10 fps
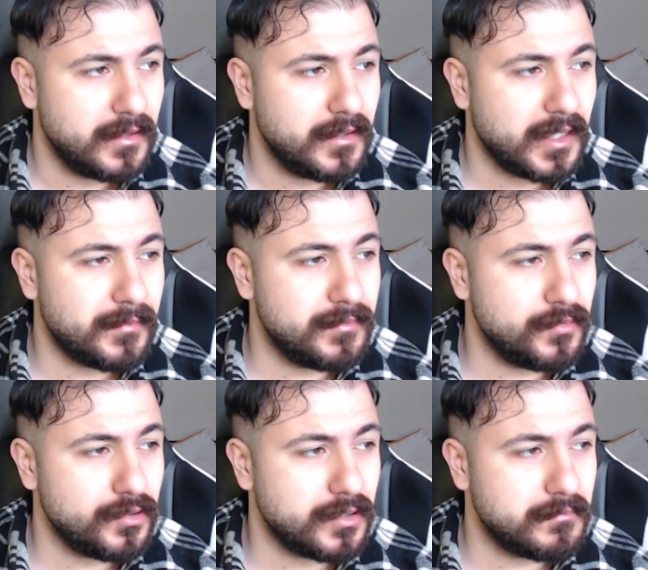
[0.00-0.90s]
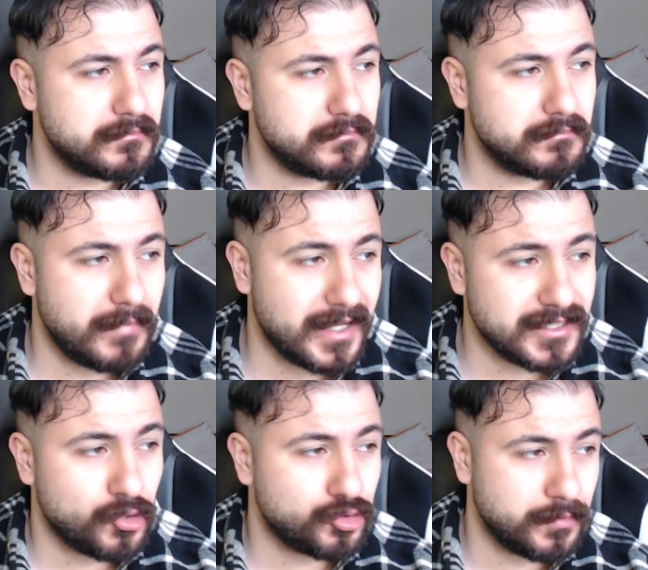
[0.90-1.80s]
Ya bilmiyorum.
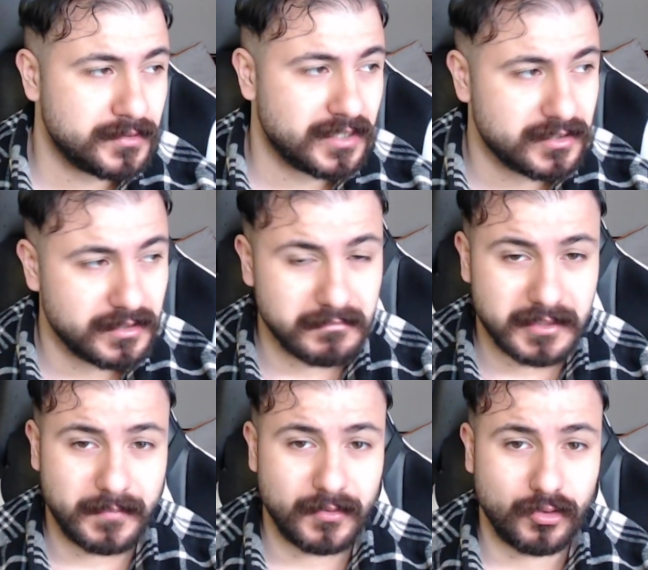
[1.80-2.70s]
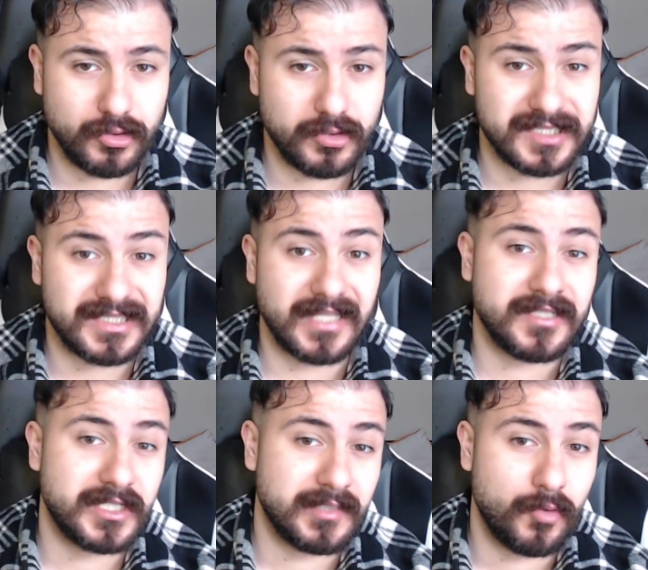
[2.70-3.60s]
Bence kötü bir seçim gibi oluyor.
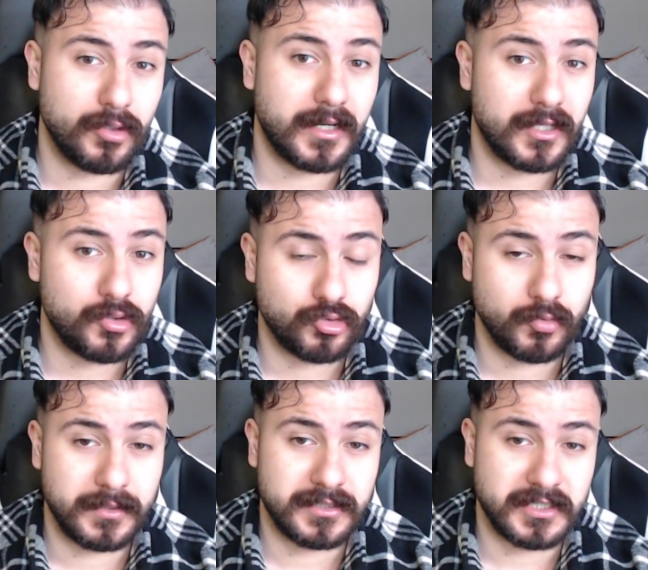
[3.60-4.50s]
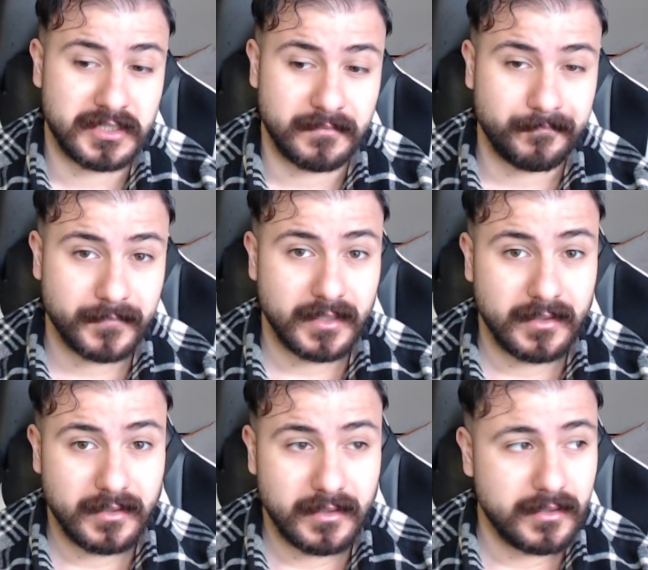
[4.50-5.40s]
Stat seçimi olarak kötü bir seçim.
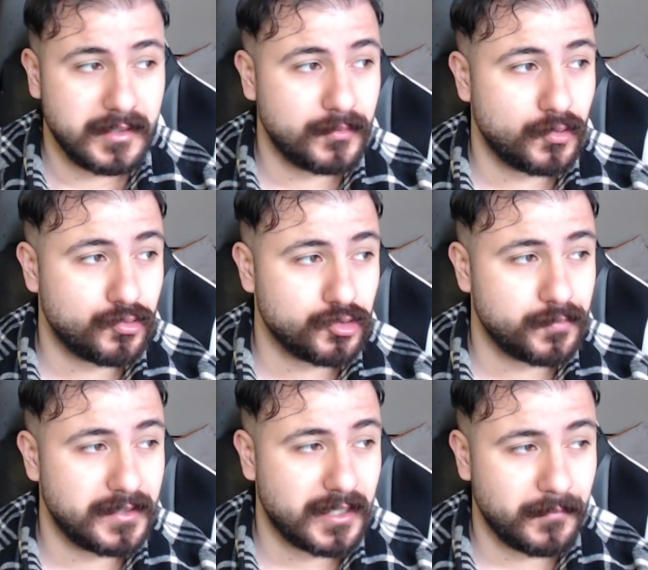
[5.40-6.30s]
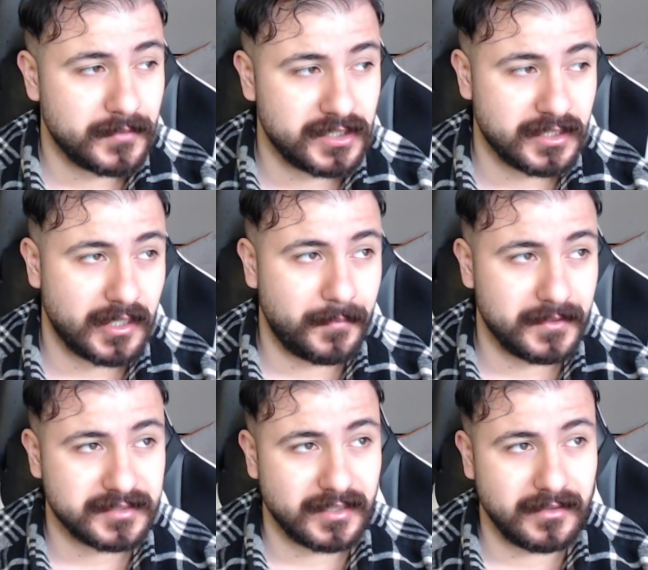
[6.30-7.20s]
29 bin kap kişi
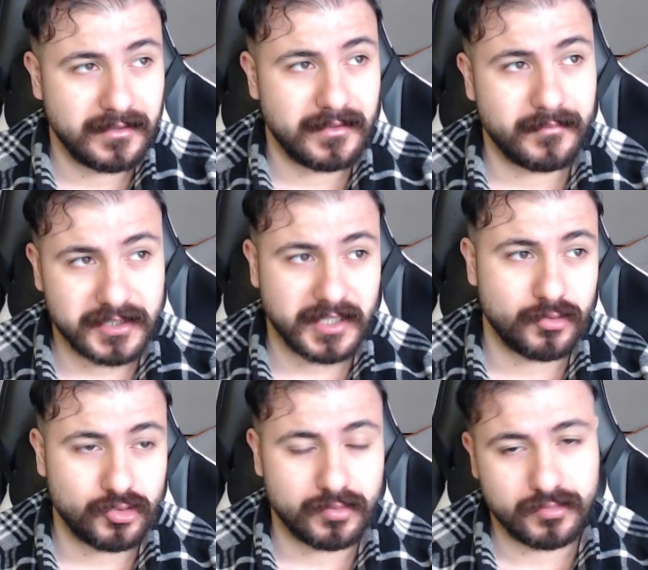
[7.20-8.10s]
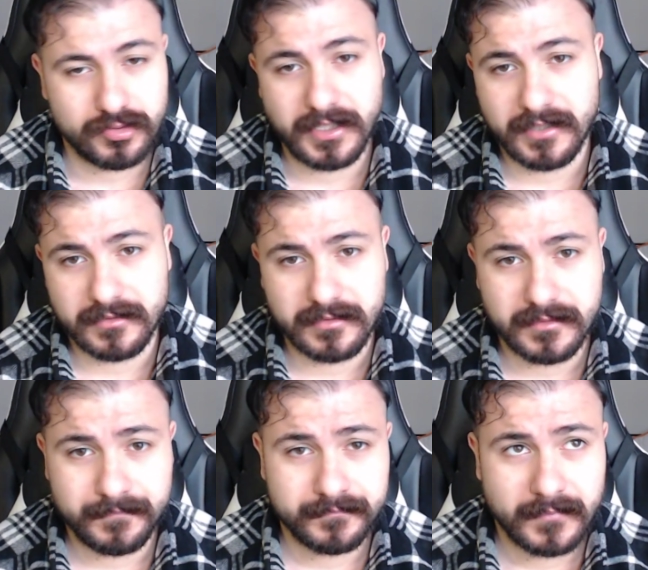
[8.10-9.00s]
kapasiteli ama şey
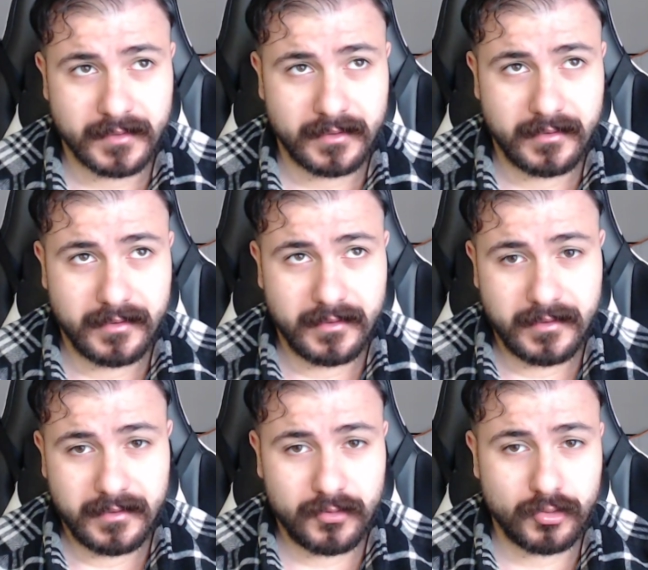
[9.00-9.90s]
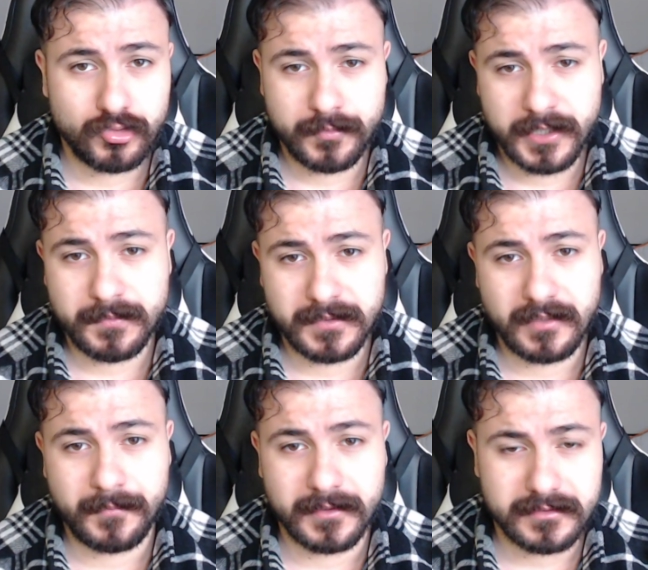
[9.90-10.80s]
düşünmüşlerdir. Ama 35 bin
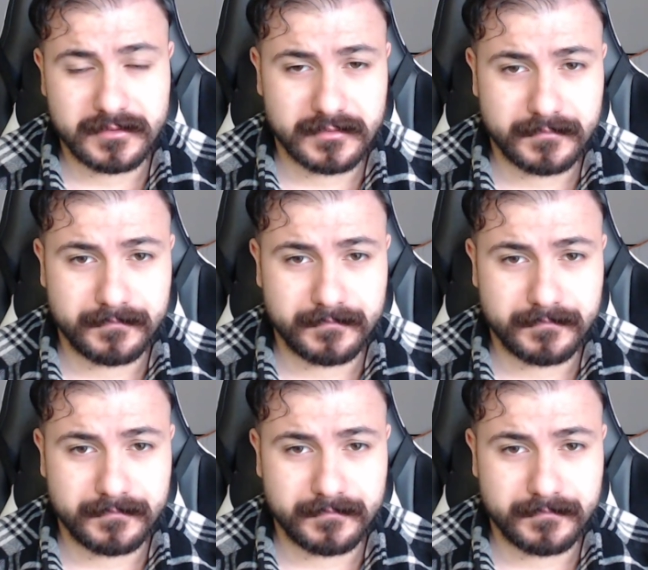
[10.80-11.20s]
yaparız.